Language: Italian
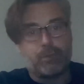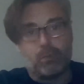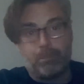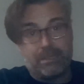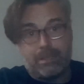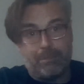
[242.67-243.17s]

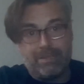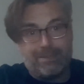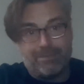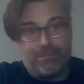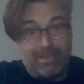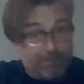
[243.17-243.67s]
completamente
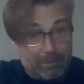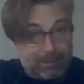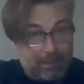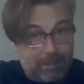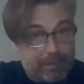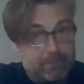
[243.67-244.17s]

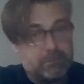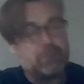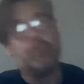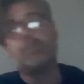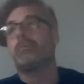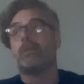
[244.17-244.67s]
fallimentare,
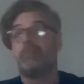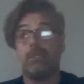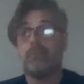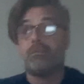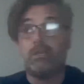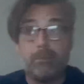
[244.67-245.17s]

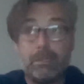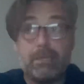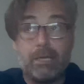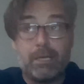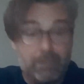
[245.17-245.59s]
completamente fallimentare.